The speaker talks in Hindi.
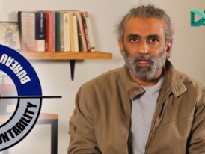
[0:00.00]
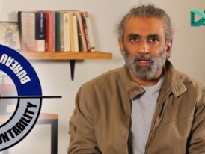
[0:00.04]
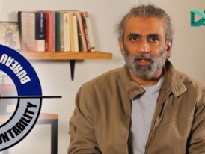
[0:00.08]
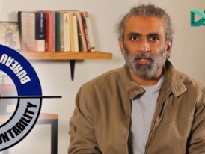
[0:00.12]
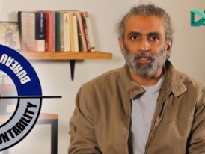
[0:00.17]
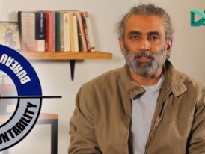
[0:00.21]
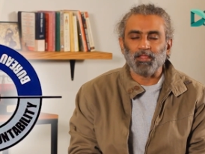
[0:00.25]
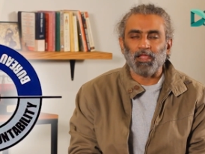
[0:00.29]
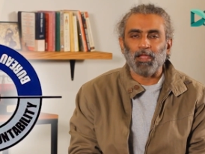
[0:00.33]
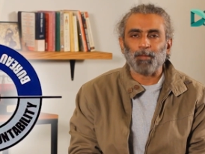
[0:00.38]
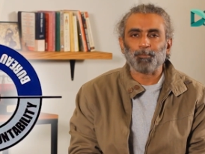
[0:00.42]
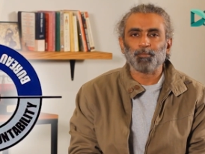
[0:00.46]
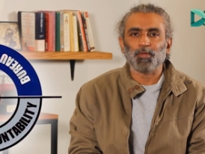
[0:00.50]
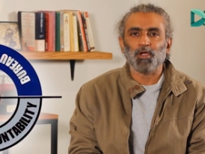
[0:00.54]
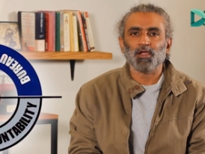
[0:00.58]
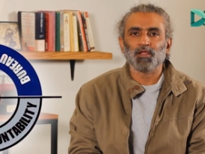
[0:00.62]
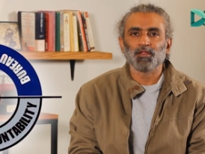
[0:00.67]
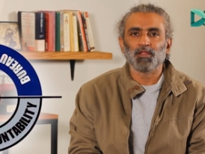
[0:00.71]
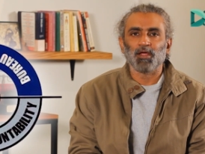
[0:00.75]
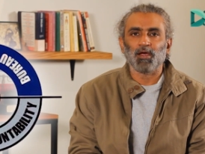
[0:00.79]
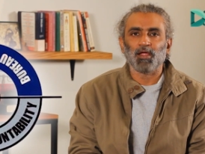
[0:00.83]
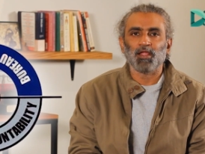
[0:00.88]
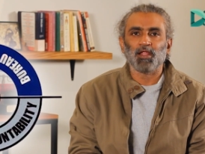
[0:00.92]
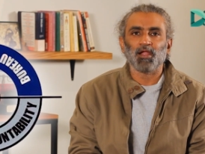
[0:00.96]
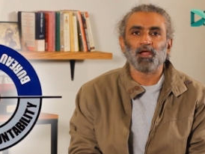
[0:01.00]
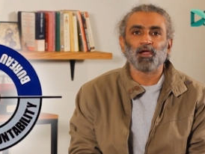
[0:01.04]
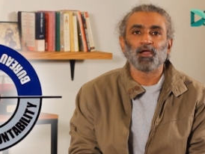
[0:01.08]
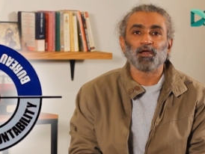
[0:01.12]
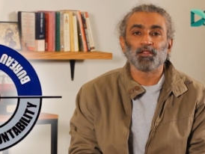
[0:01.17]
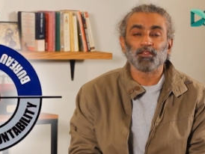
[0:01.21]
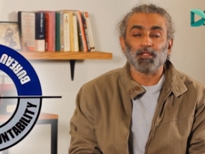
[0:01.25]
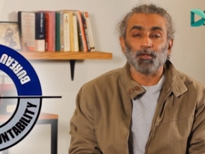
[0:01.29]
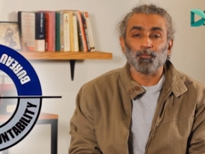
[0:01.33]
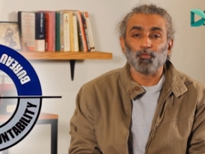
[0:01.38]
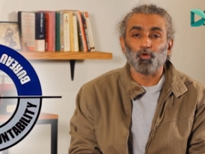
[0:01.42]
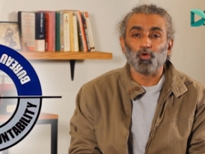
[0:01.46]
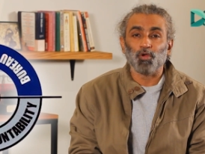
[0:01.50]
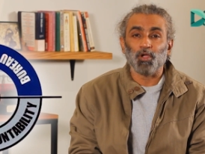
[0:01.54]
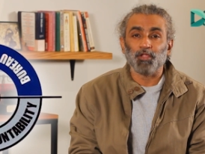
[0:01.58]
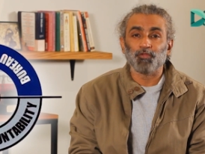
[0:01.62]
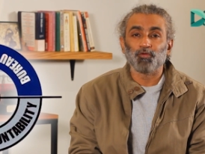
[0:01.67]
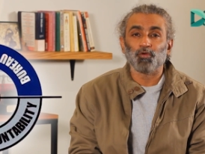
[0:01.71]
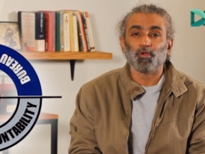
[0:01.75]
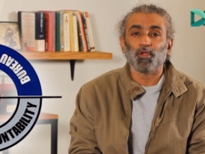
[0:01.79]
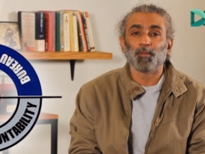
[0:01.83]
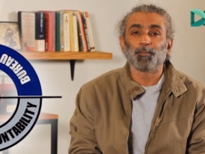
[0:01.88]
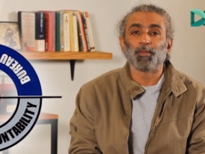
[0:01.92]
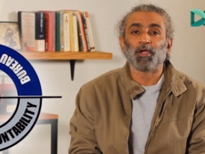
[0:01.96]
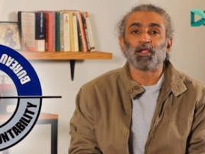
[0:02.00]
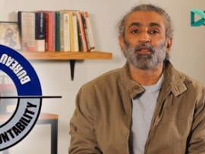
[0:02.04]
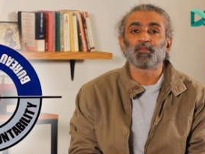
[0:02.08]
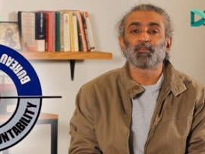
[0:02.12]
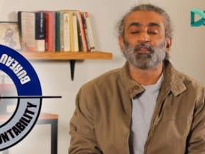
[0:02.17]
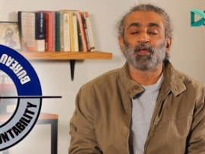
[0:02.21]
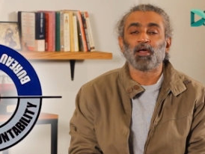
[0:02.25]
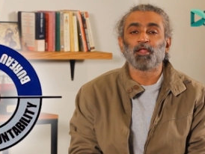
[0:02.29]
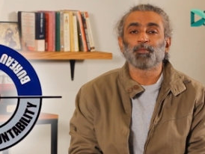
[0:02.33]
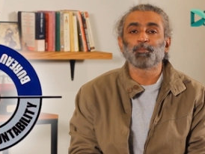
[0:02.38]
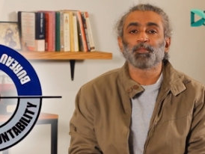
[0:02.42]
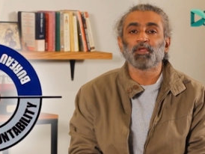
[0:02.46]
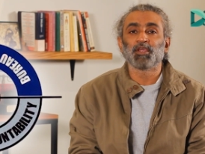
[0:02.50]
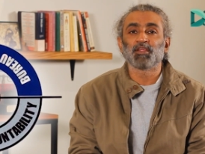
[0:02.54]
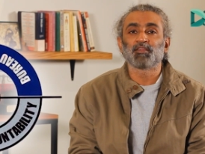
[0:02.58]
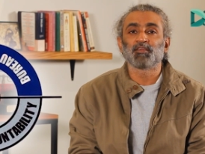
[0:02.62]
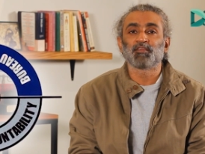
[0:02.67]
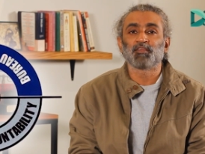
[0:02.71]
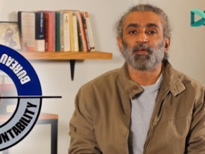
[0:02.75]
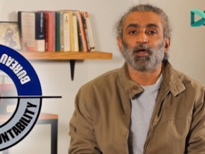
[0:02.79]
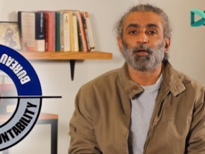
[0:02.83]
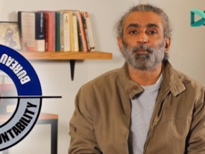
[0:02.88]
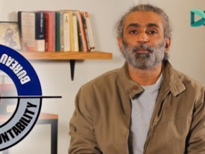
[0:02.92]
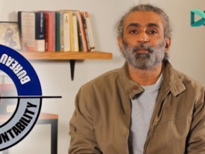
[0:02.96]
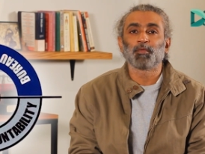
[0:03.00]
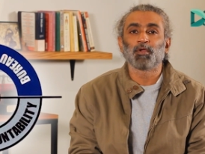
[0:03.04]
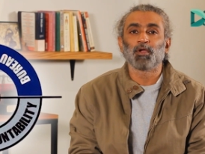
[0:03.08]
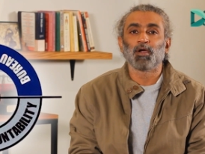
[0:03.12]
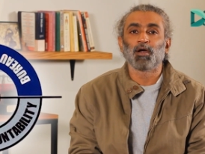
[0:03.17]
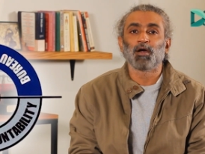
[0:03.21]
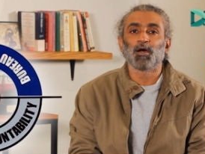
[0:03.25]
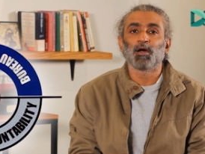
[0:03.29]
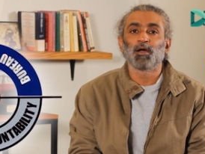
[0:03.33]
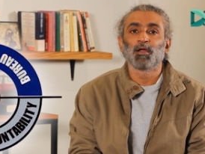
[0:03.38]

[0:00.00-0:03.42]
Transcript: अगर नैब का इदारा ख़त्म होगा जो कि पाकिस्तान में एहतसाब का